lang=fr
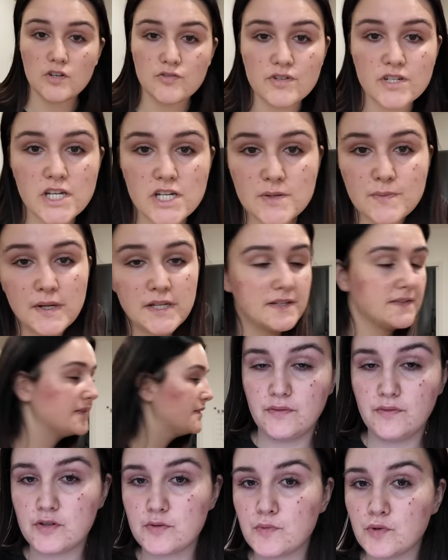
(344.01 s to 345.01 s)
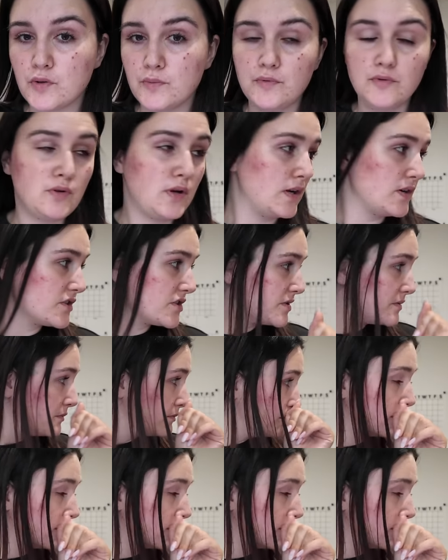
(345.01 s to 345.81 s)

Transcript: Je vais chercher ma liste. Il faut que je m'occupe du linge.